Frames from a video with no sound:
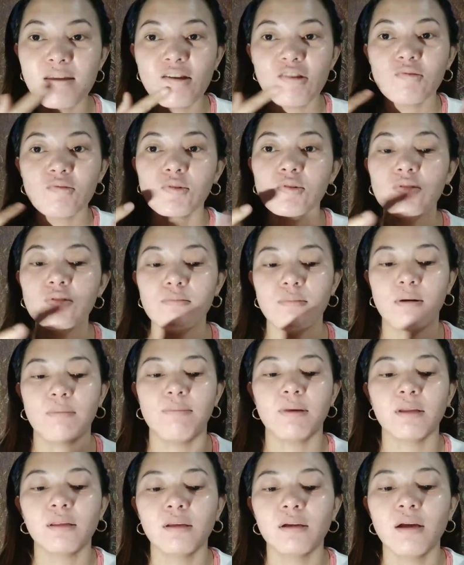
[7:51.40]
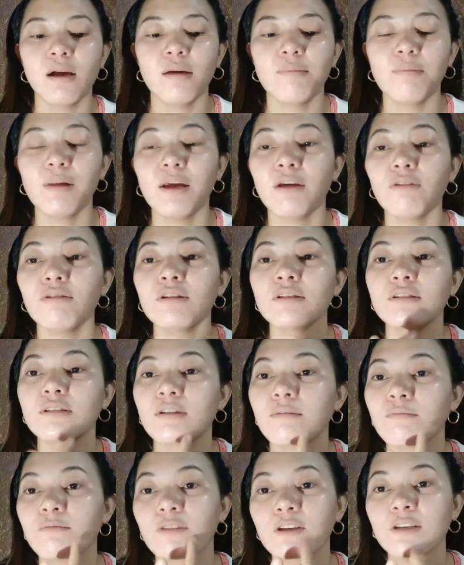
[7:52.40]
Ewan ko ba, pag nag-a-apply ako ng
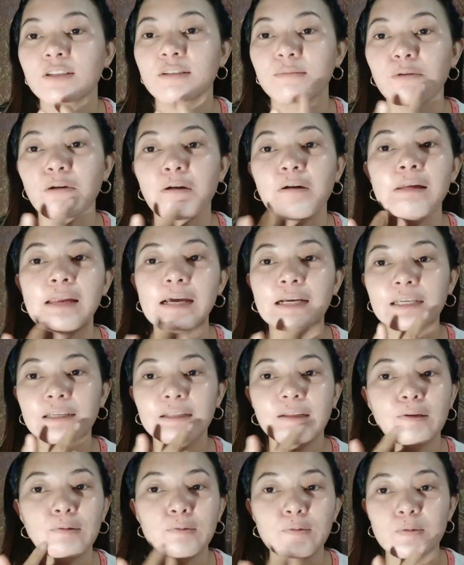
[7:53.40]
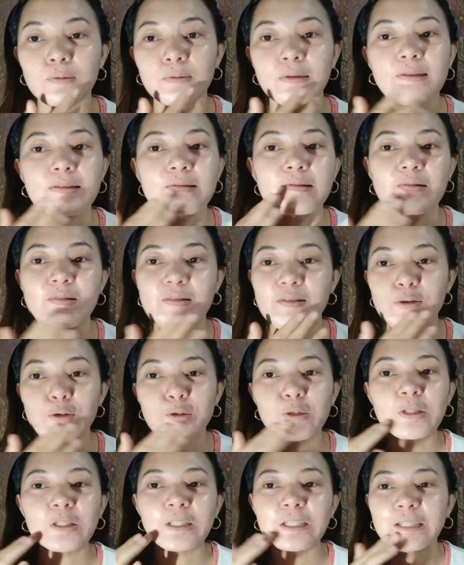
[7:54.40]
something sa mukha, laging nauuna to,
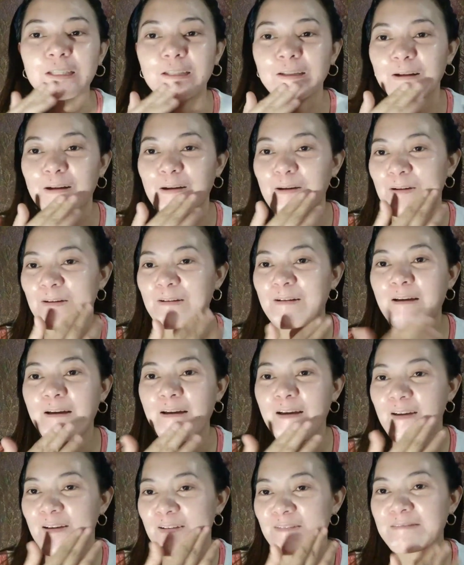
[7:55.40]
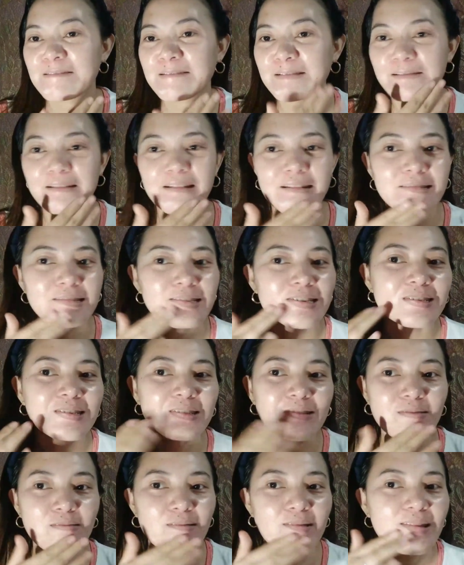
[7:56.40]
yung chin ko. Gusto ko lang siyang
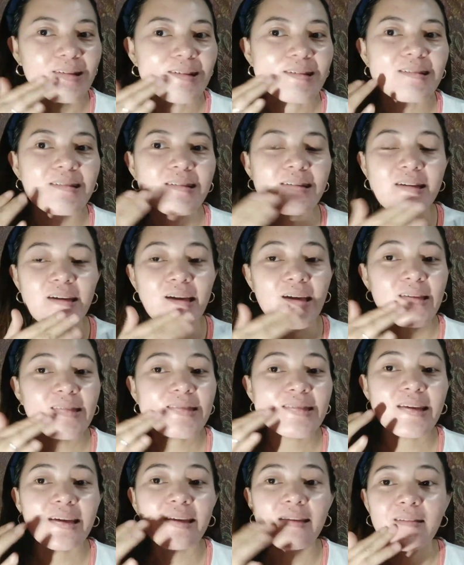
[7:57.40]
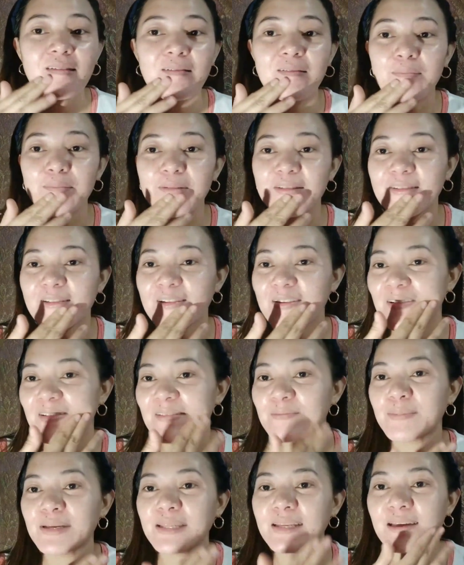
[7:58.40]
inuuna. And then, yung
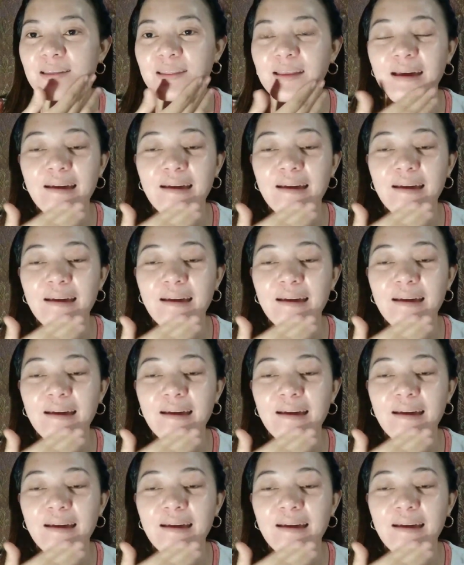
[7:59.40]
position pa din